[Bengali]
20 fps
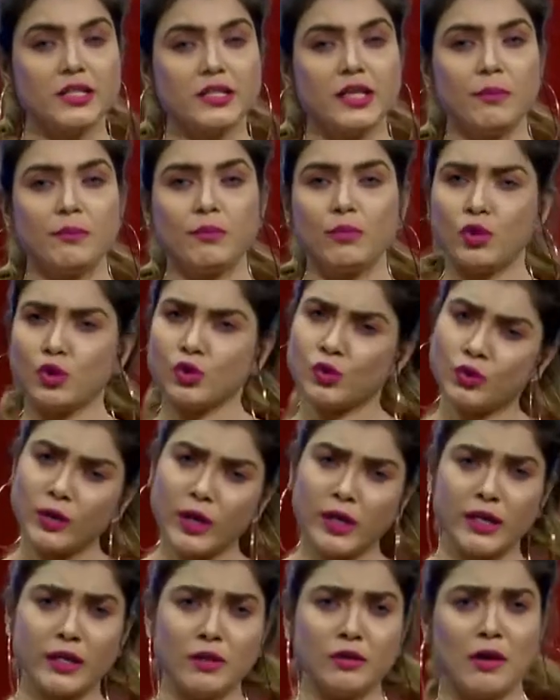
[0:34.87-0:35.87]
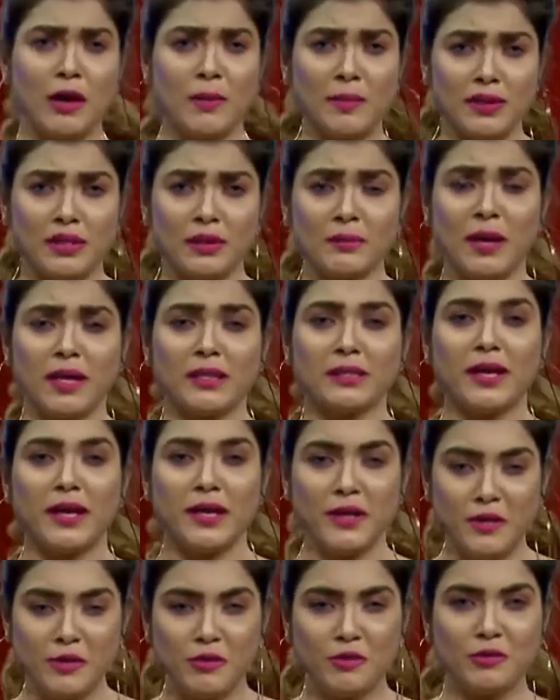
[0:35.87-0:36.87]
সেই প্রশ্নটা কিন্তু আমাদের মাথায়